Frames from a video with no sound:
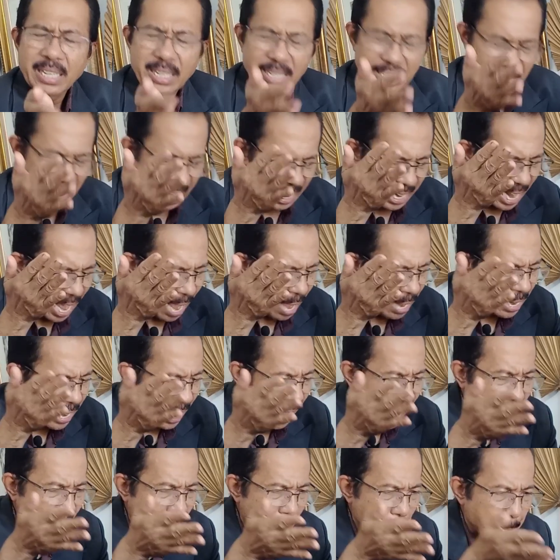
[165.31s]
Dan
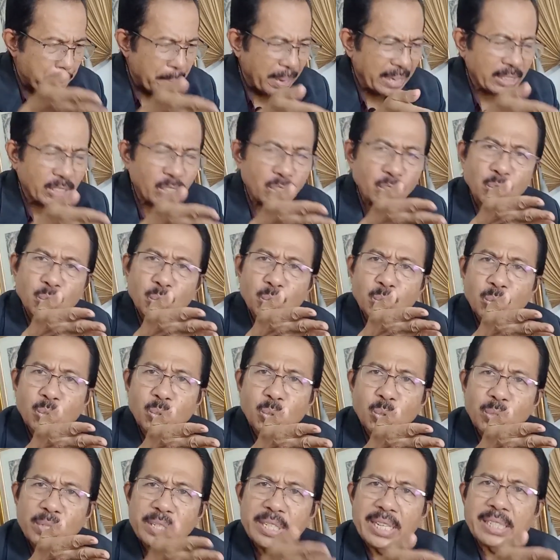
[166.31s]
ada apa
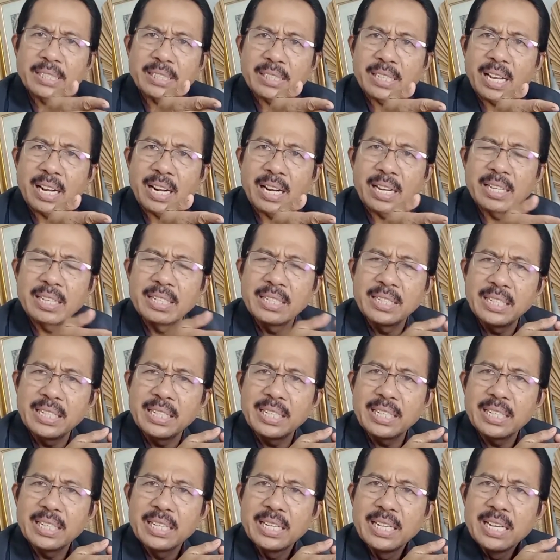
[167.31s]
sesungguhnya sekarang
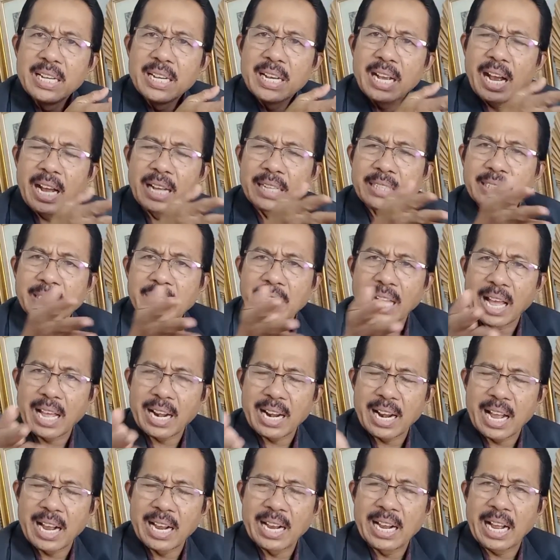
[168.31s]
ini
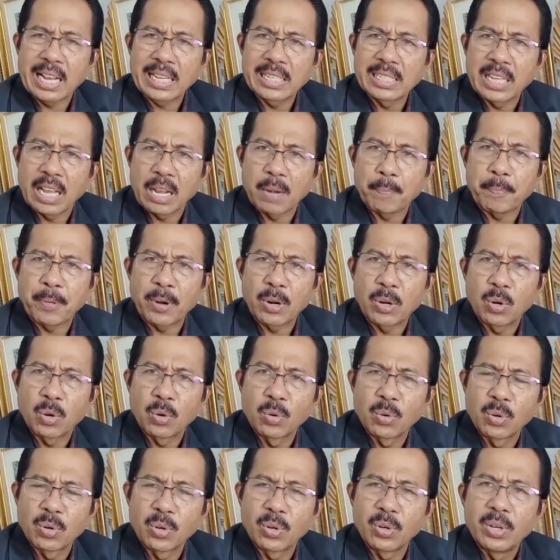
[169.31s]
antara Ganjar
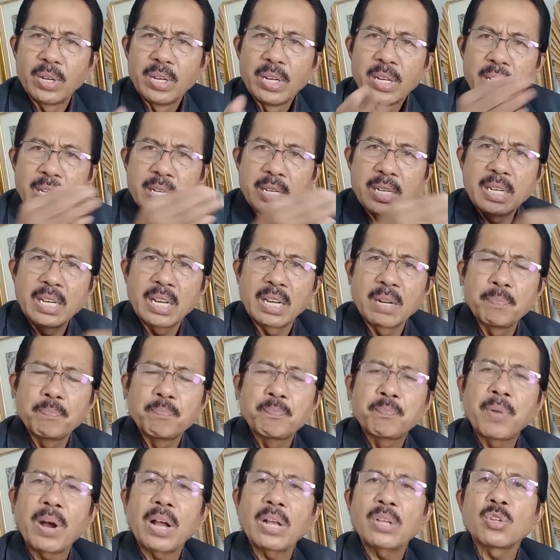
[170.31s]
Pranowo dengan
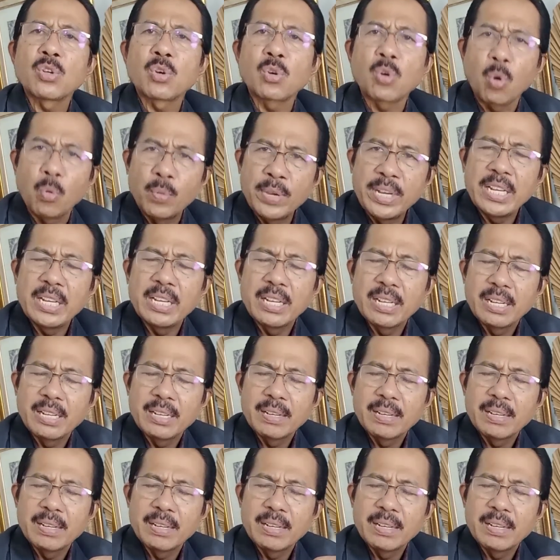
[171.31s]
Pak Jokowi?